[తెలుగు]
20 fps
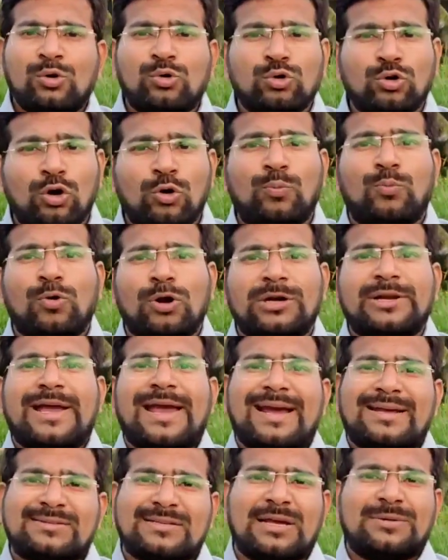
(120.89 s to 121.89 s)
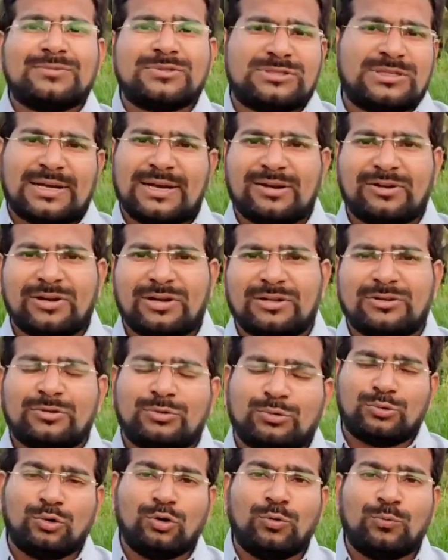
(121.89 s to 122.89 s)
గ్రూప్ వన్ ఎగ్జామ్స్ జరగ
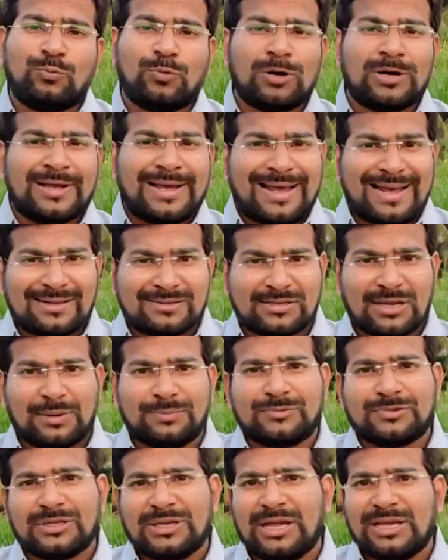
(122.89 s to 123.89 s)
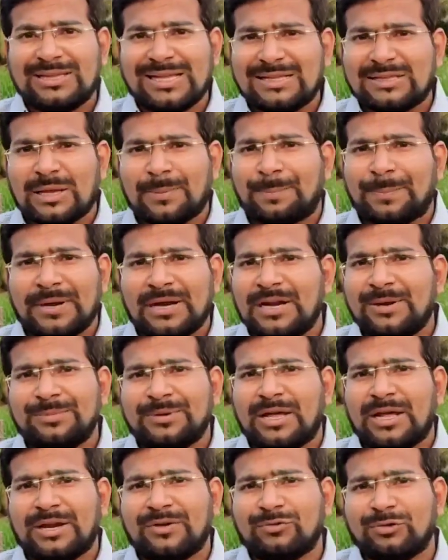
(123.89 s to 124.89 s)
గ్రూప్ వన్ ఎగ్జామ్స్ ఏదైతే
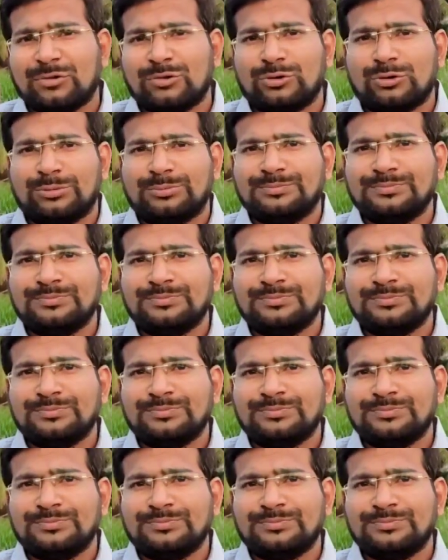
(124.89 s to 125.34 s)
ప్రిలిమినరీ ఉందో